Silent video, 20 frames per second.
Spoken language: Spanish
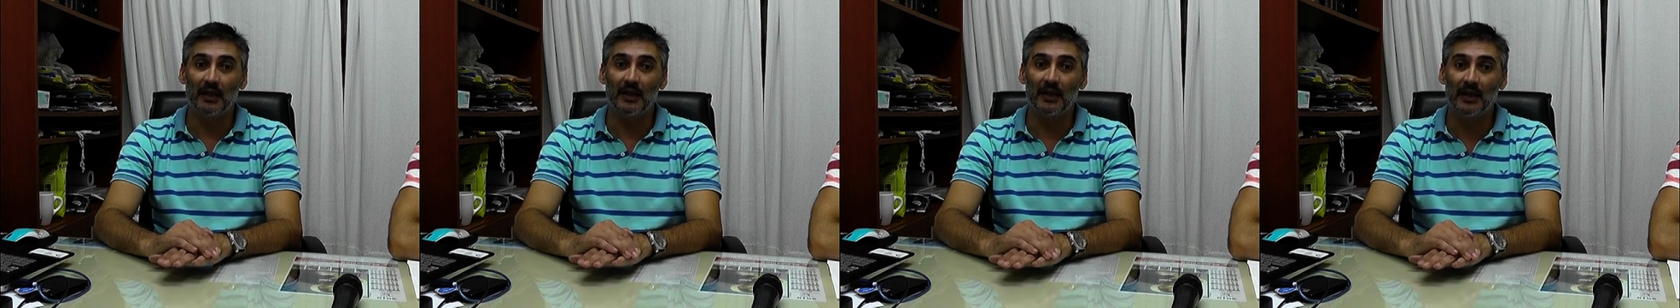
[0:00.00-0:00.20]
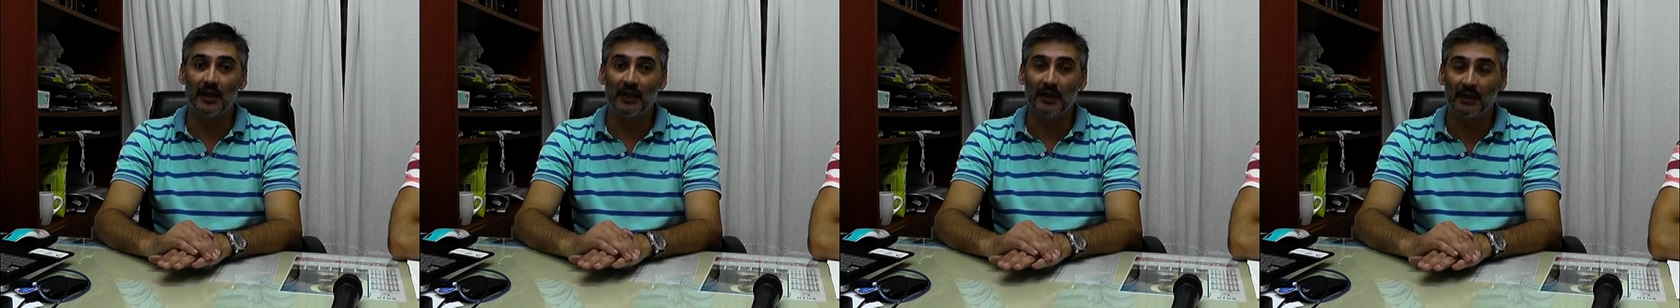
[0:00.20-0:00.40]

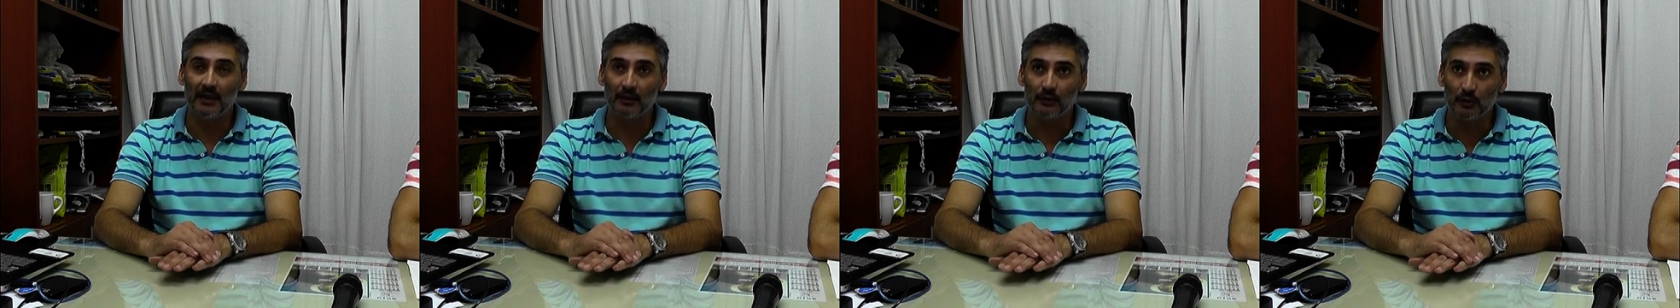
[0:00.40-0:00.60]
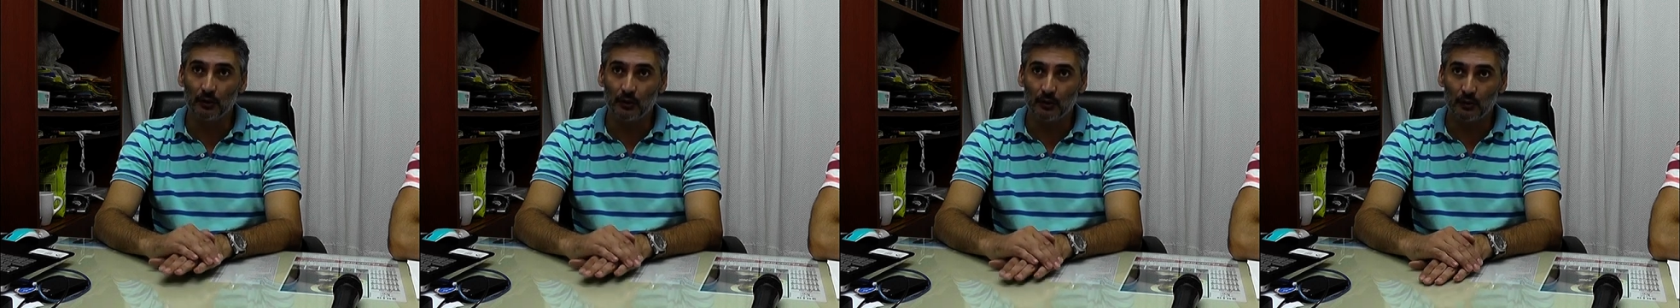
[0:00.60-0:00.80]

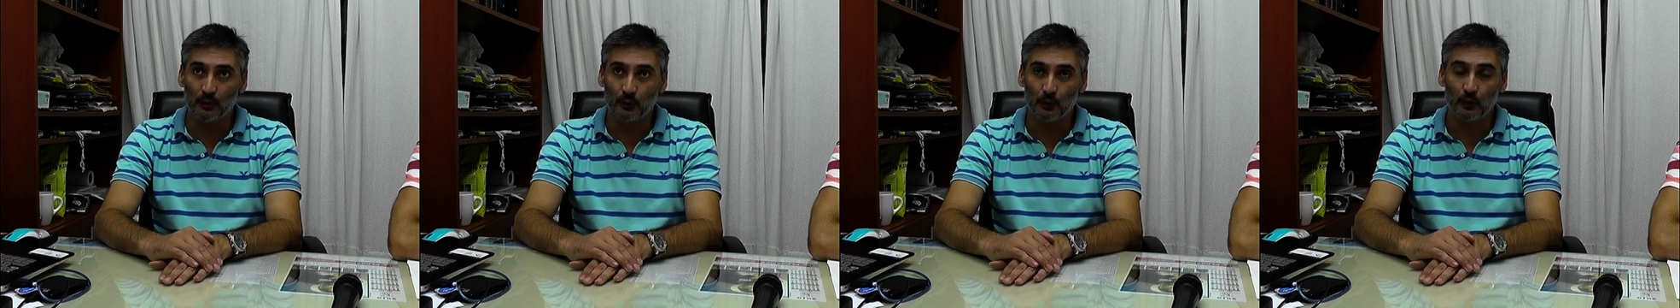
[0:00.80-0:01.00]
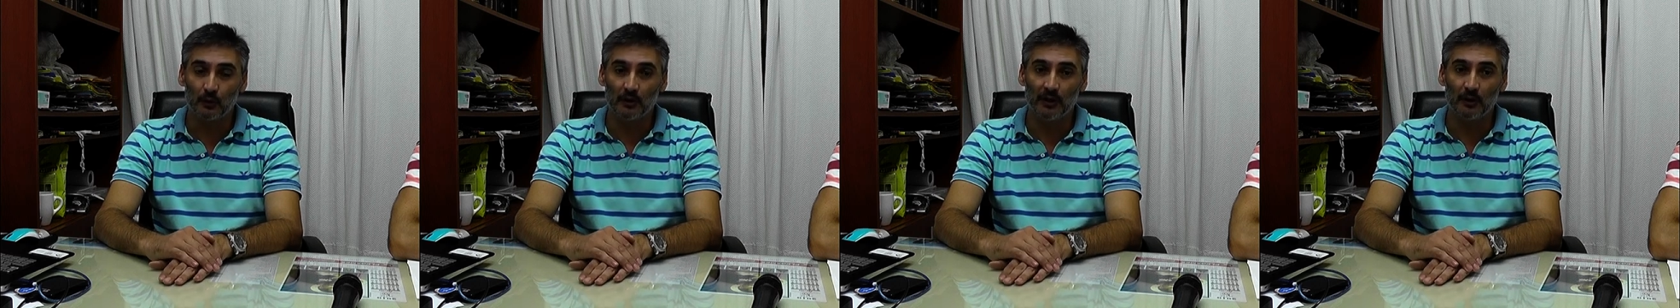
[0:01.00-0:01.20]

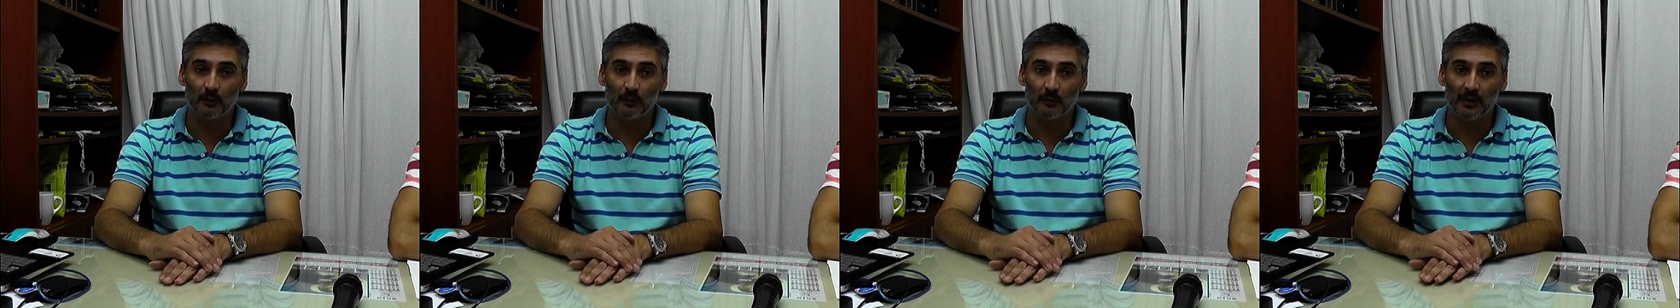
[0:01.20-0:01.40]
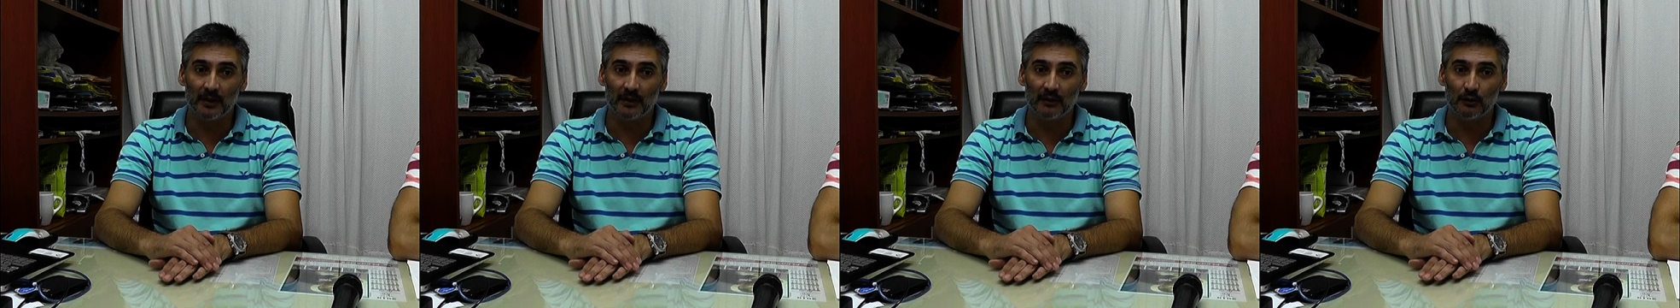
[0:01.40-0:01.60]
decretó un
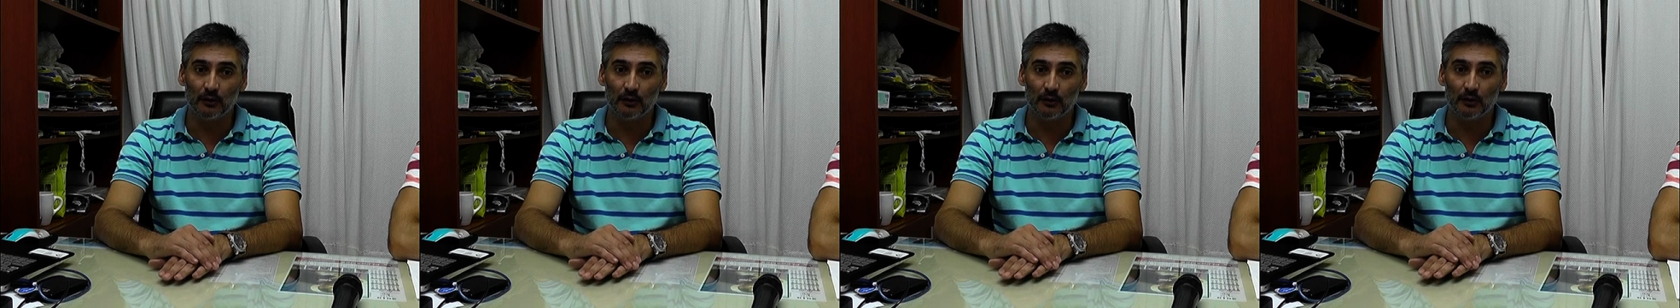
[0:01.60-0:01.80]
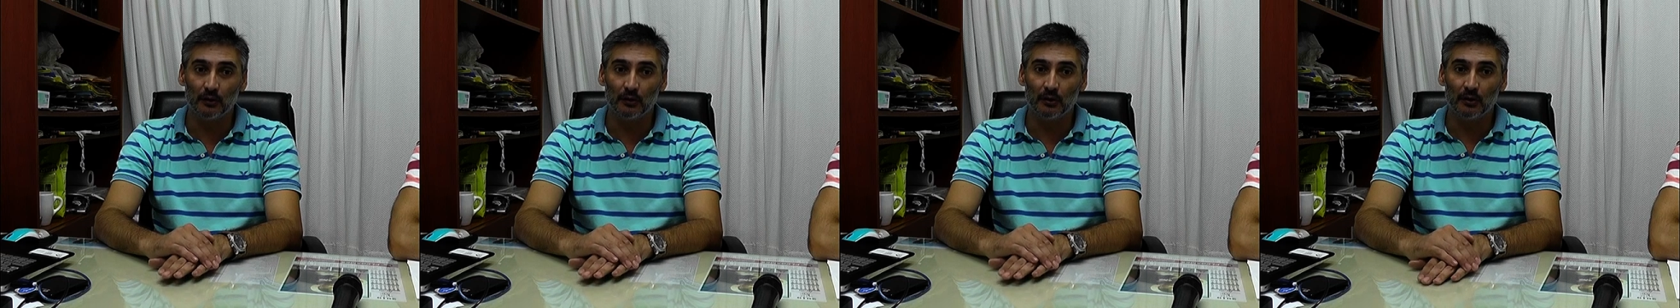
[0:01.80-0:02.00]

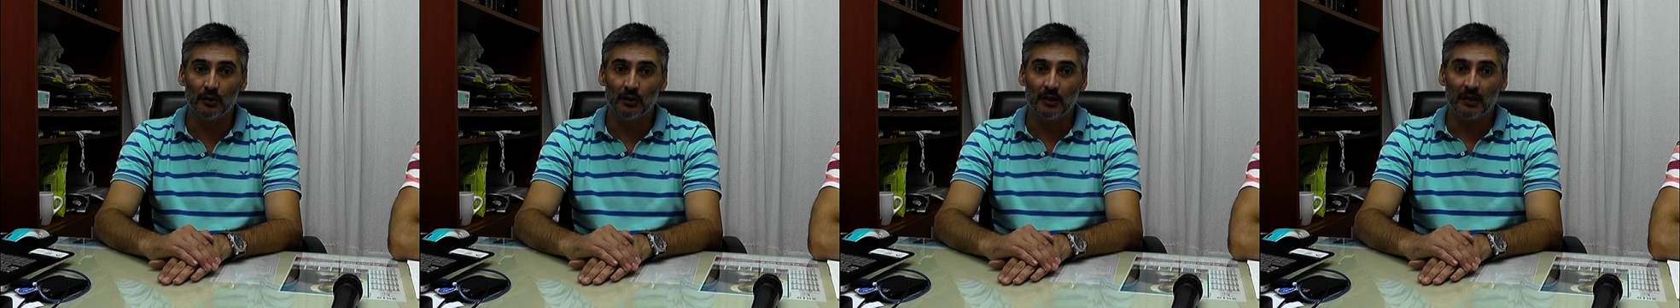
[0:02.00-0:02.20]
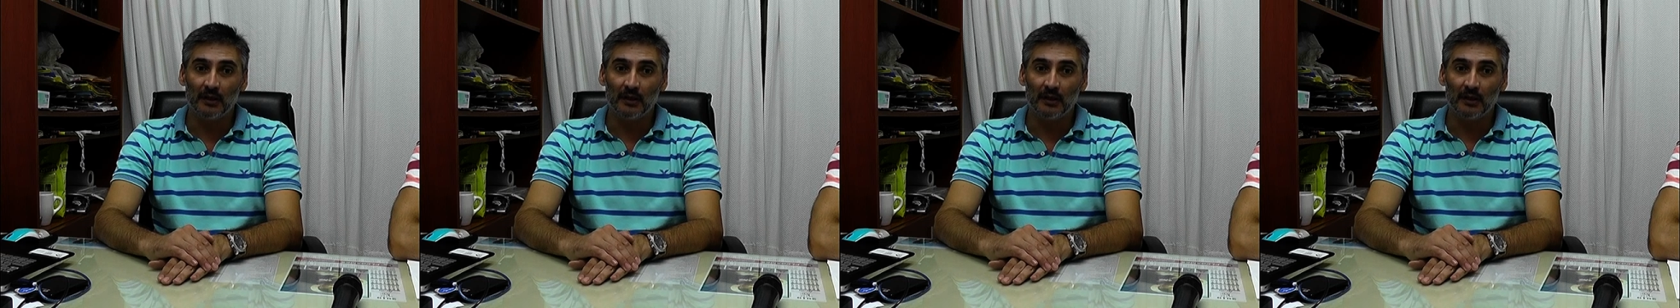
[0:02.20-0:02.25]
aumento